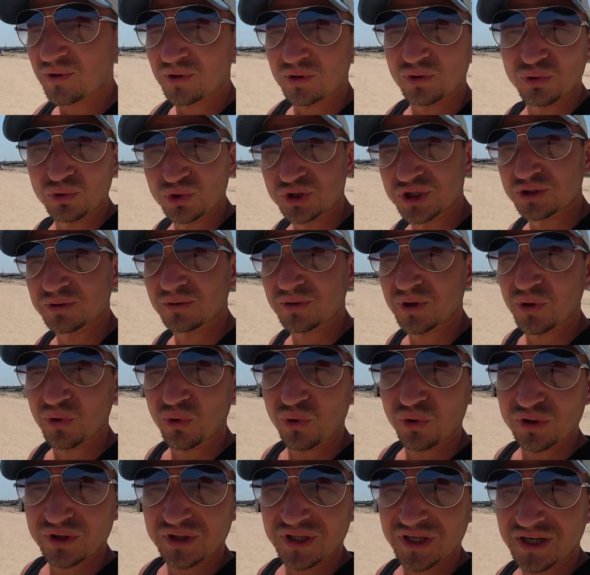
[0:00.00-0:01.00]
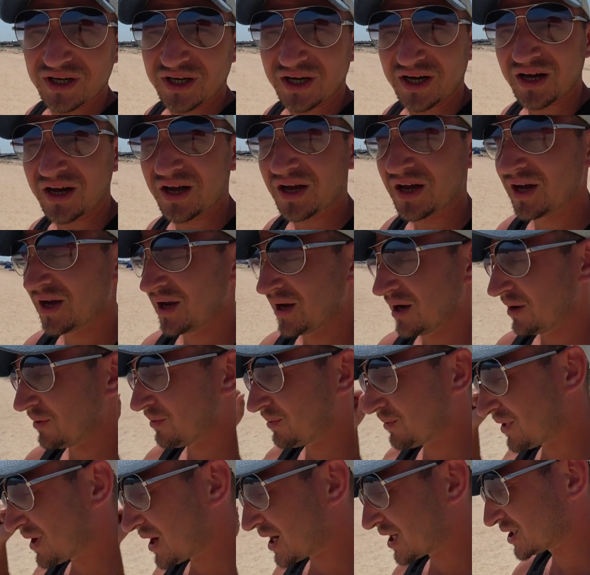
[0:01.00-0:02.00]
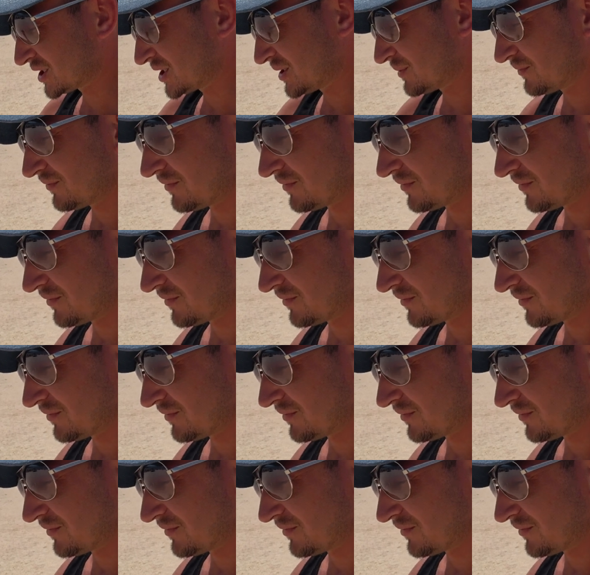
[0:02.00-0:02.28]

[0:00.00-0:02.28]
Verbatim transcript: лучшего отдыха в каждом